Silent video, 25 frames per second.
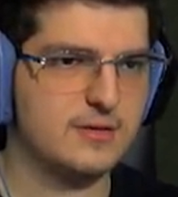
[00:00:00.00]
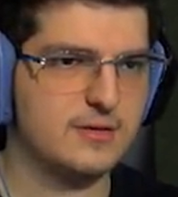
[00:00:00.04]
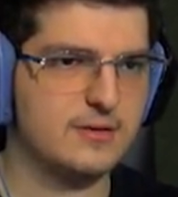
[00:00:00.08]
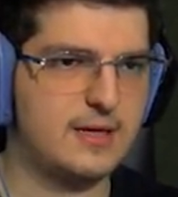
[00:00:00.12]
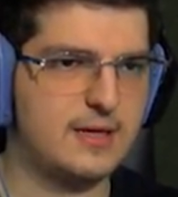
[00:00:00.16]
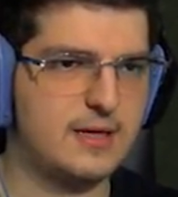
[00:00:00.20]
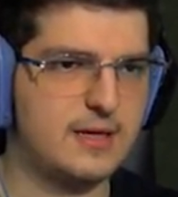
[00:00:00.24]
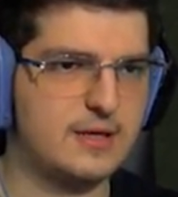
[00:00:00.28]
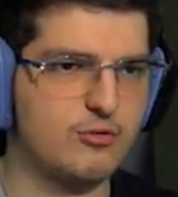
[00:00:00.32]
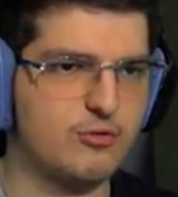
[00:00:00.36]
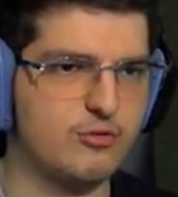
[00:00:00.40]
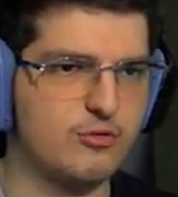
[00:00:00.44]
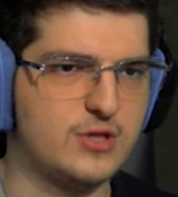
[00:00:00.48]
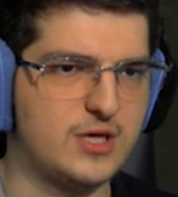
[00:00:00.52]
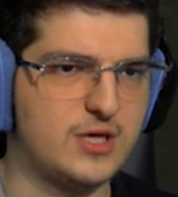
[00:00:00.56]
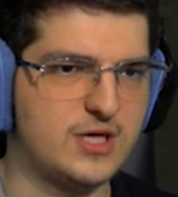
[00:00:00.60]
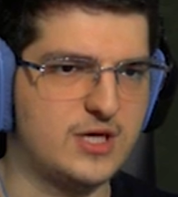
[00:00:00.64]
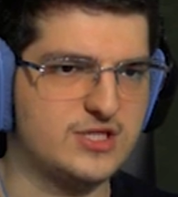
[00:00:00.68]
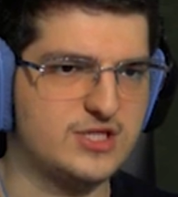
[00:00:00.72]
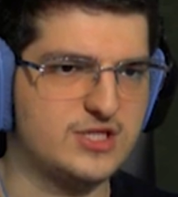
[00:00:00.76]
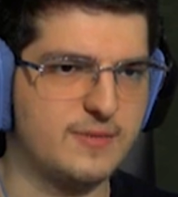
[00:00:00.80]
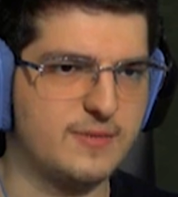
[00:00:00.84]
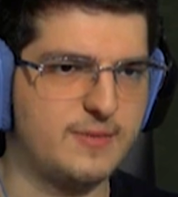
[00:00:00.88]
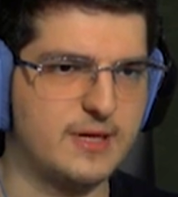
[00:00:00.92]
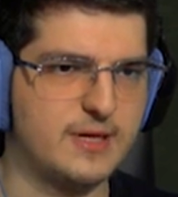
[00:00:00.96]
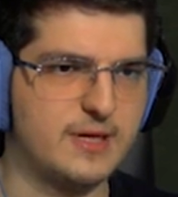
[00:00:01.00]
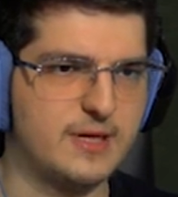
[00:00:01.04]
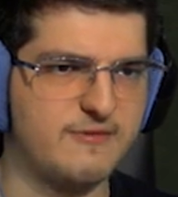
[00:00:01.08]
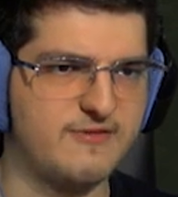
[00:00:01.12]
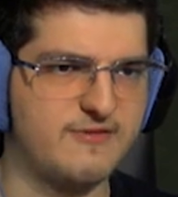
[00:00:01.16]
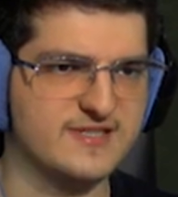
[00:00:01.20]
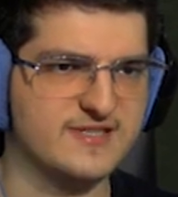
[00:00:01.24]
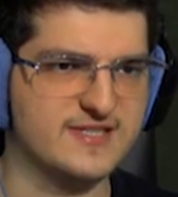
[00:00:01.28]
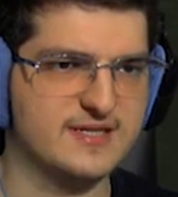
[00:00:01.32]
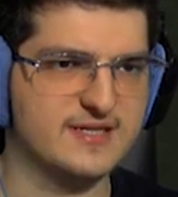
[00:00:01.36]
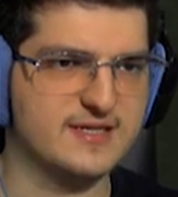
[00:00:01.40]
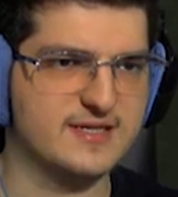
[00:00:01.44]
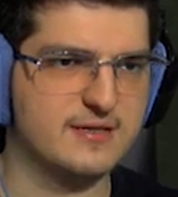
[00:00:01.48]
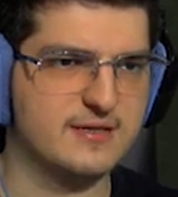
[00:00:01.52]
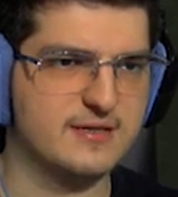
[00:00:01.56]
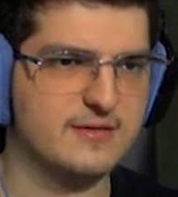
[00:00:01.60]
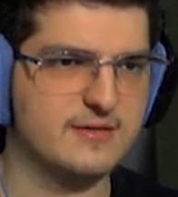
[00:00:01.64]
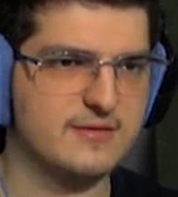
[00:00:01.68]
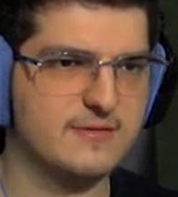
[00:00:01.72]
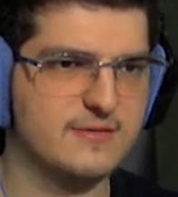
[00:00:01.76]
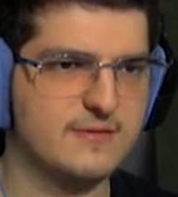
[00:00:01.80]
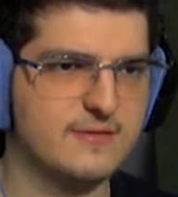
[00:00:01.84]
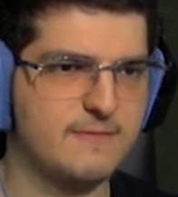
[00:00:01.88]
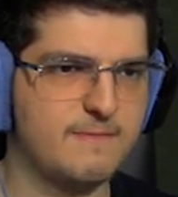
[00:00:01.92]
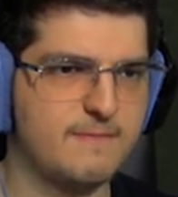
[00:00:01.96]
Nerede o taş çapa kafası?
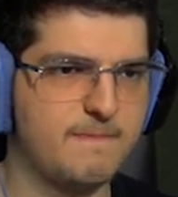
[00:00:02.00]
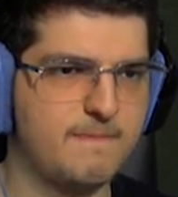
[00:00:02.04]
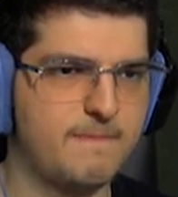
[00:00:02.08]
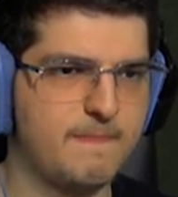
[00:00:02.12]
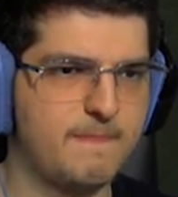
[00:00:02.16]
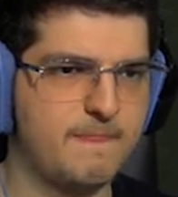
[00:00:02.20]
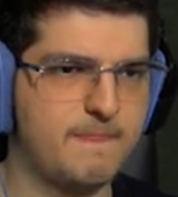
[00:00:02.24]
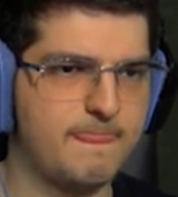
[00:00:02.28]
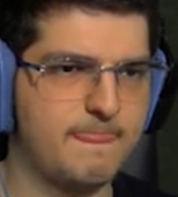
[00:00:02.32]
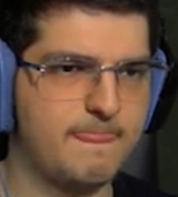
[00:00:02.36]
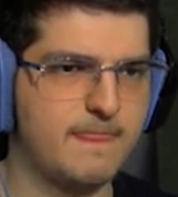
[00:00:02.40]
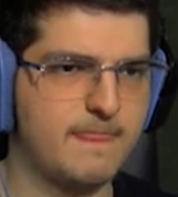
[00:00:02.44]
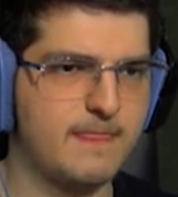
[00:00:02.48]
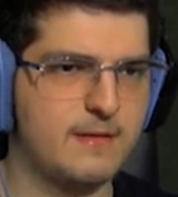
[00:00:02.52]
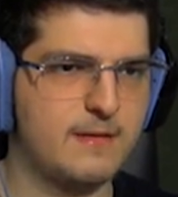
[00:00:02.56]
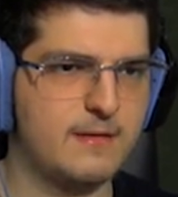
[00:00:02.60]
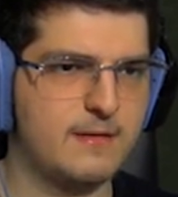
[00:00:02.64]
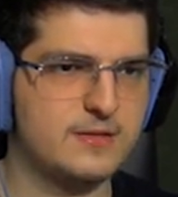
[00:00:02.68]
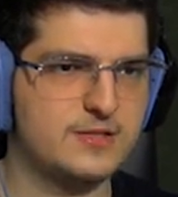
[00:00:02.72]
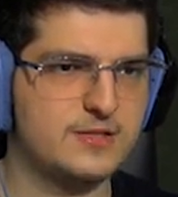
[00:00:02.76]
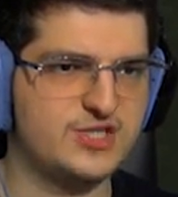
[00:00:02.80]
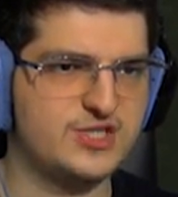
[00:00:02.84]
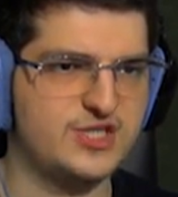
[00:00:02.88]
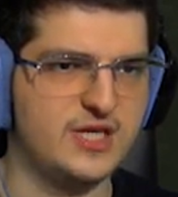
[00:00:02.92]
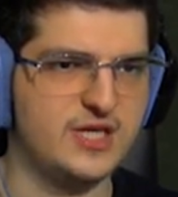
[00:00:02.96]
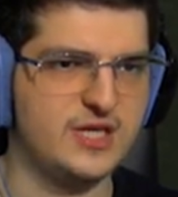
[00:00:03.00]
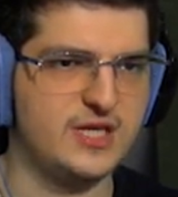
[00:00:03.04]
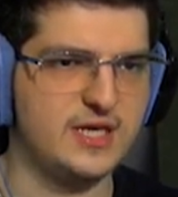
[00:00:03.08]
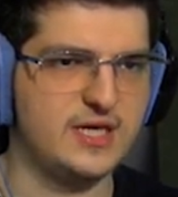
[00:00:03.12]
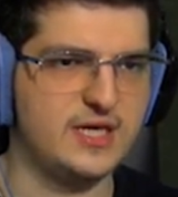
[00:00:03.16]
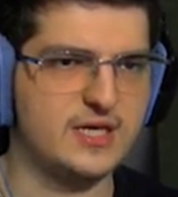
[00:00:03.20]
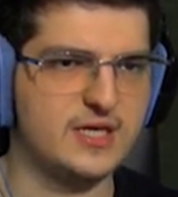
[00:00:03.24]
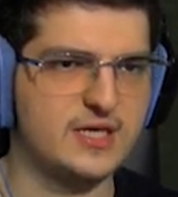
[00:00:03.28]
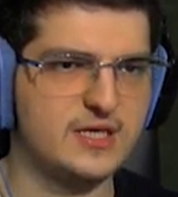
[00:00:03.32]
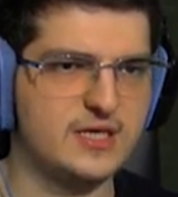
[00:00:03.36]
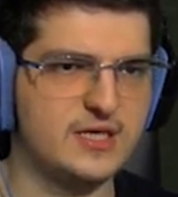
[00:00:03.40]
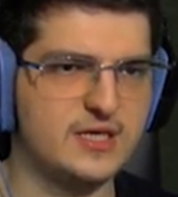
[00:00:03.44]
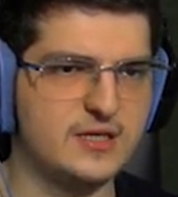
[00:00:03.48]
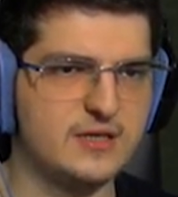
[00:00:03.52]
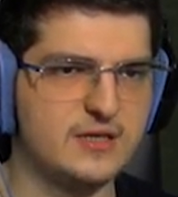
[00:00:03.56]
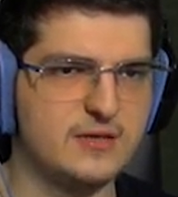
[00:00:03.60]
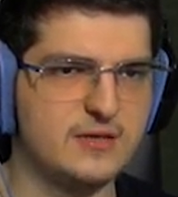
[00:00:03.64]
Çelik.